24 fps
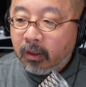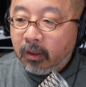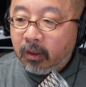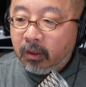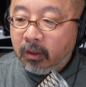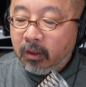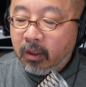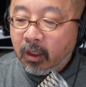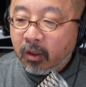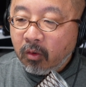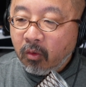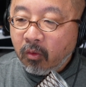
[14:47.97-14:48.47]

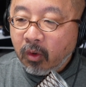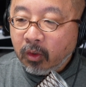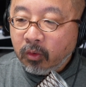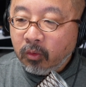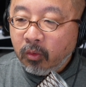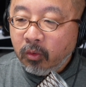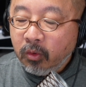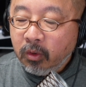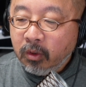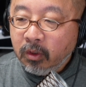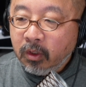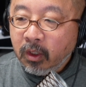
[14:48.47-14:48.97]
猫が
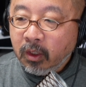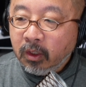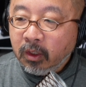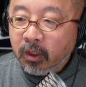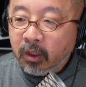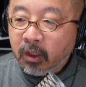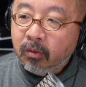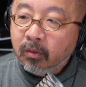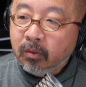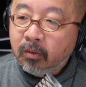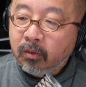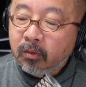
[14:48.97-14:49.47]
トイレ
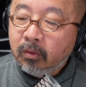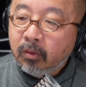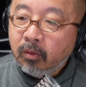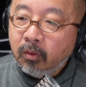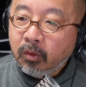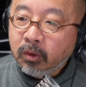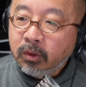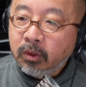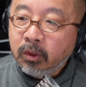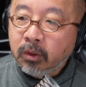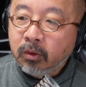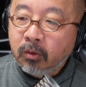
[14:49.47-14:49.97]
に
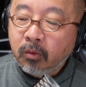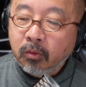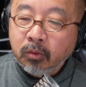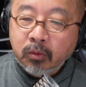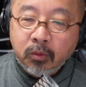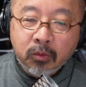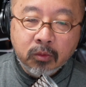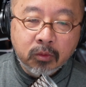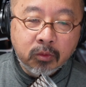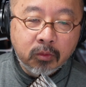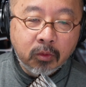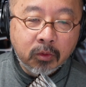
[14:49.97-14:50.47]
おしっこ
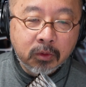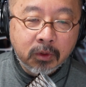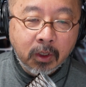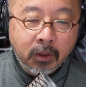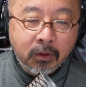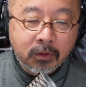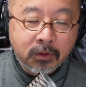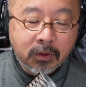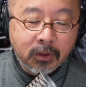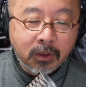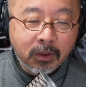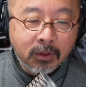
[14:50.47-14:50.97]
とうんこをた
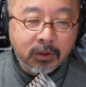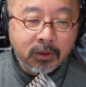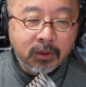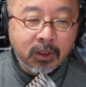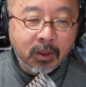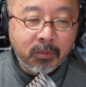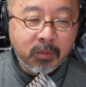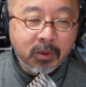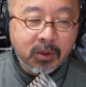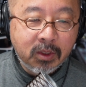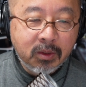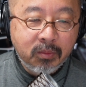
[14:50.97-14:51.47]
くさんして
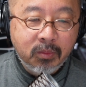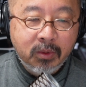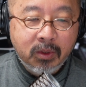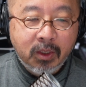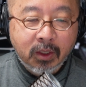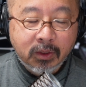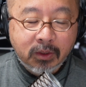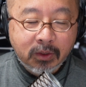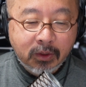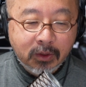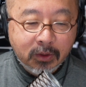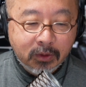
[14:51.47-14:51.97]
水浸
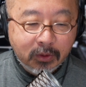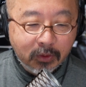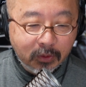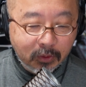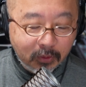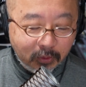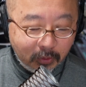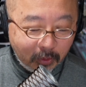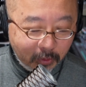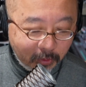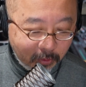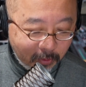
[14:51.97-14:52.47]
しにする
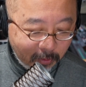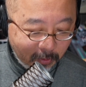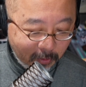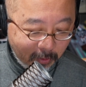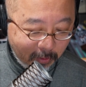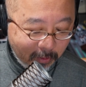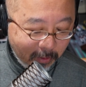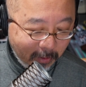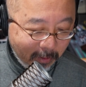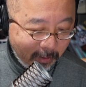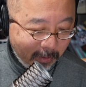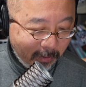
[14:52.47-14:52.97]
とい
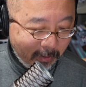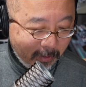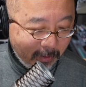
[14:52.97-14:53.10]
う。